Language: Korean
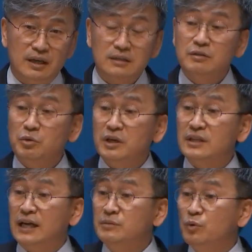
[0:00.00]
큰 교회
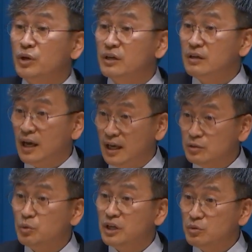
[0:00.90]
단임 목회를
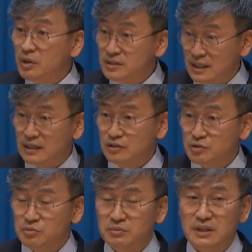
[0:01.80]
아주 오랫동안
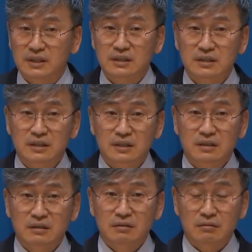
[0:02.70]
잘하셨습니다.
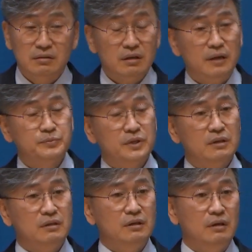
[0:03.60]
그런데
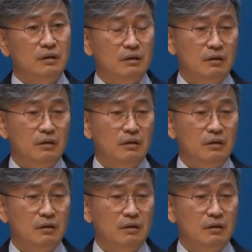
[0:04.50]
갑자기